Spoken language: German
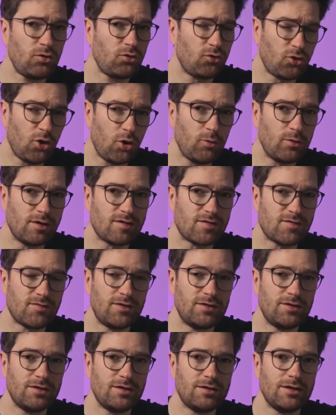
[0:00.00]
Tutorials
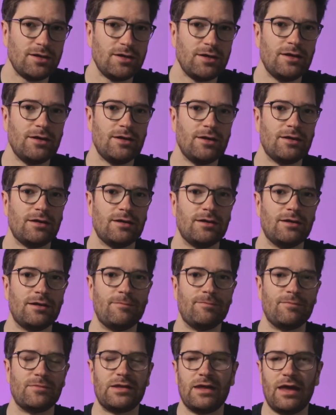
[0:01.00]
findet.
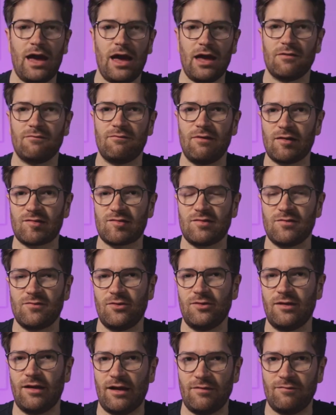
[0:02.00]
Ähm, die Haare wachsen
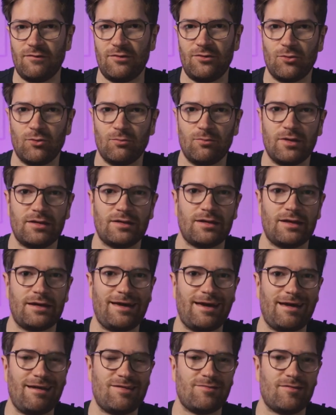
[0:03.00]
von der Anwendung mit
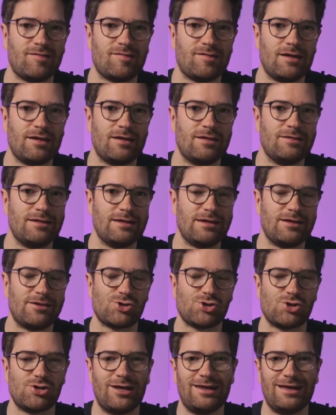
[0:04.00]
Reißwasser nicht
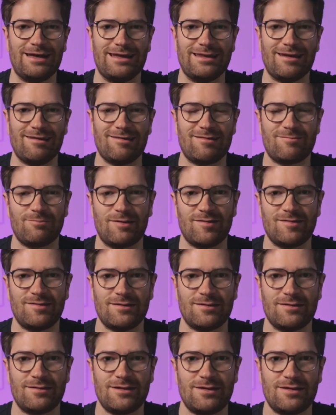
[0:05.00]
schneller. Das
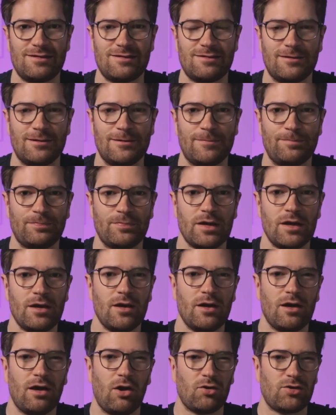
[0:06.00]
passiert nicht. Ähm,
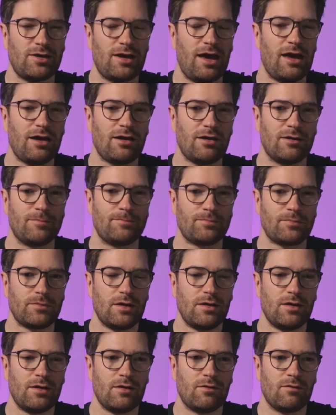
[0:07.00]
auch die Haare
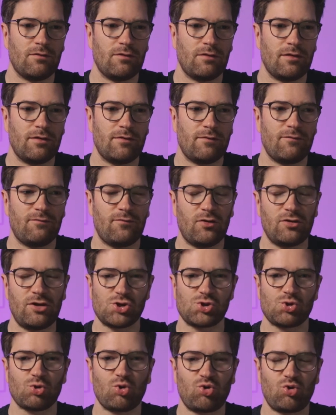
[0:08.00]
von
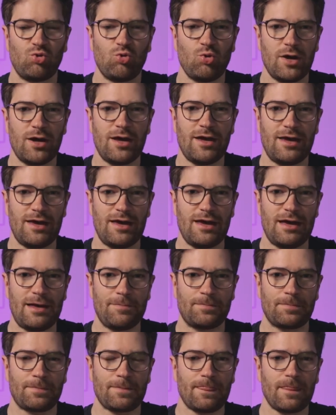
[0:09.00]
der Struktur
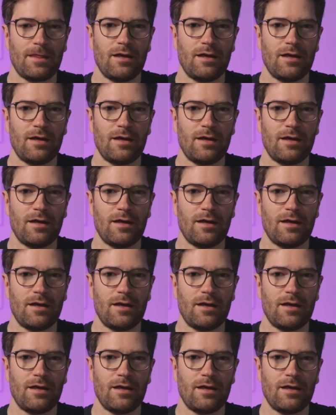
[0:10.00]
her,